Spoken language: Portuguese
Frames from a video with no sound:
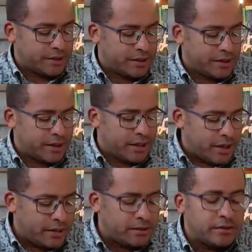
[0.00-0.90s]

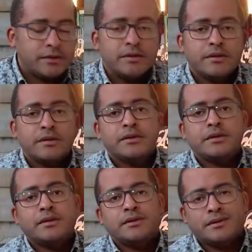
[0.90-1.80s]
Ele
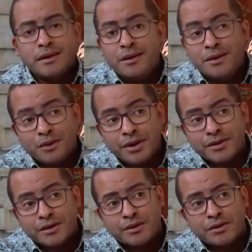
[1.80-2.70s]
é o Rei da
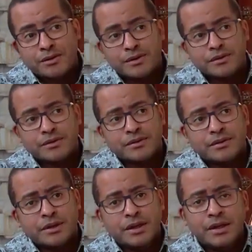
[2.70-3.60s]
Glória.
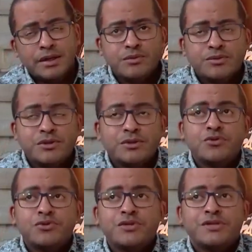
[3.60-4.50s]
O Senhor dos
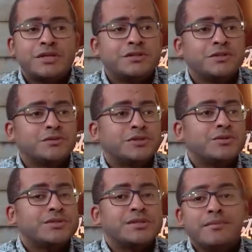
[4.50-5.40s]
Exércitos é o
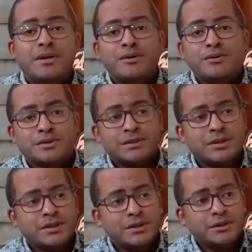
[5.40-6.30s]
Sabaoth,
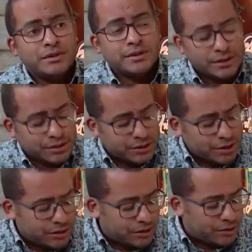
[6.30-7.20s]

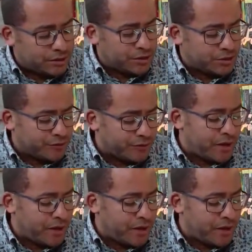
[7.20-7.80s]
Jeová